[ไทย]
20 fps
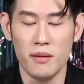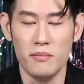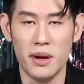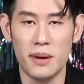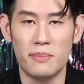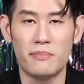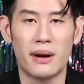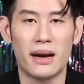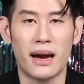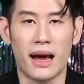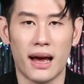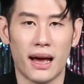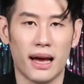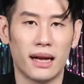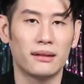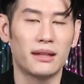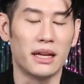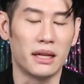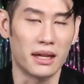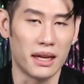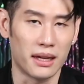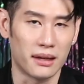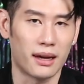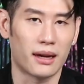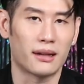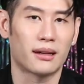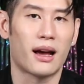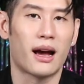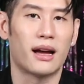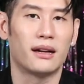มีปัญหาติด
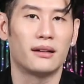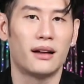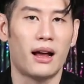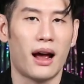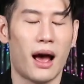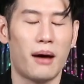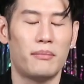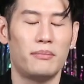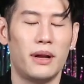ขัดนะครับ